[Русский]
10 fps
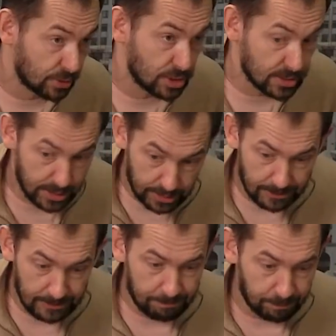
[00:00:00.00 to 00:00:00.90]
частей
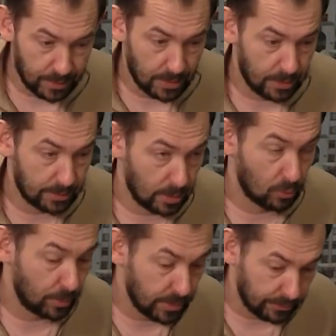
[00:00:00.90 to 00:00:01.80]
э, на
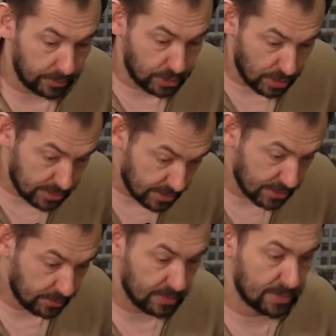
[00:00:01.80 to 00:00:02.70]
оккупированной части. И,
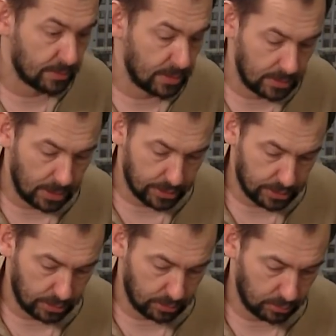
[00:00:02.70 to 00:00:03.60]
соответственно,
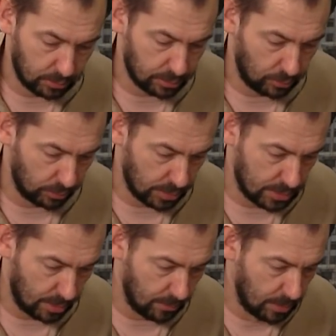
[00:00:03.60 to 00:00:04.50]
дальше, э, что у
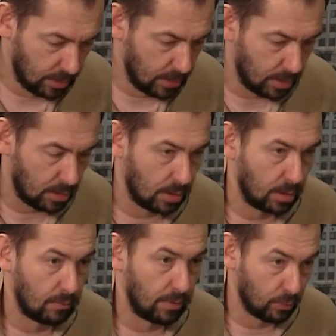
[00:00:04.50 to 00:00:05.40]
нас там?
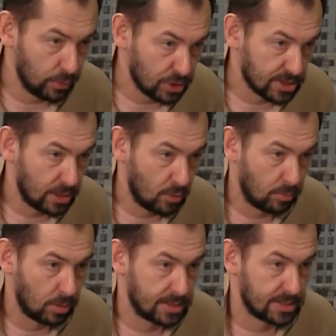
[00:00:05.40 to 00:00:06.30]
Э, Воронежская
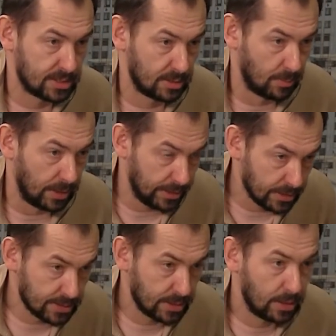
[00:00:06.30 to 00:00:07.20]
область,
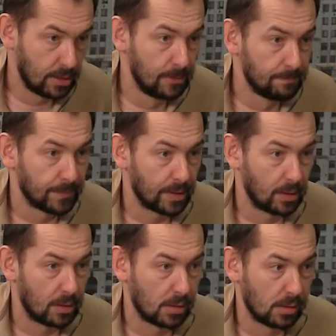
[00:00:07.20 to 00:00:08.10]
Смоленская,
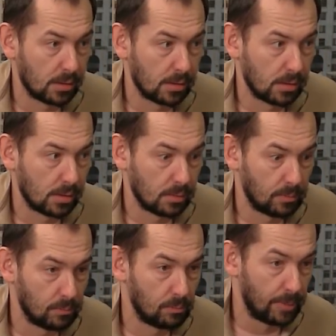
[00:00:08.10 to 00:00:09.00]
э,
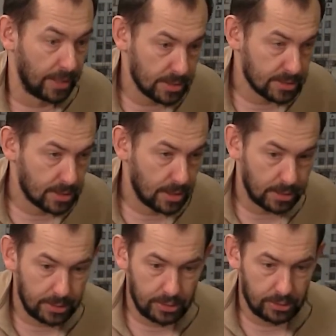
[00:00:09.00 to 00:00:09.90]
Брянская
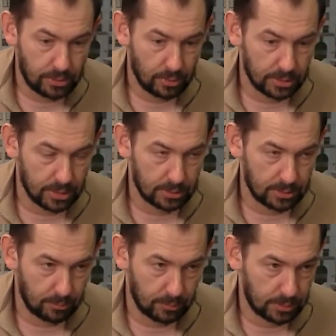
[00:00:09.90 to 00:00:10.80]
и еще одна
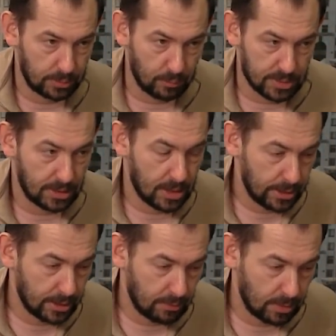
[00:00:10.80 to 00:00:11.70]
там вот возле
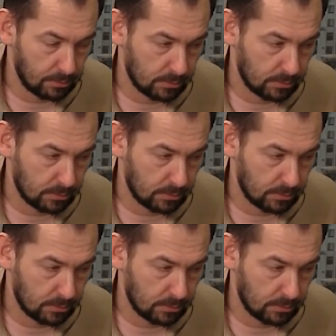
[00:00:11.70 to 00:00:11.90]
Харькова.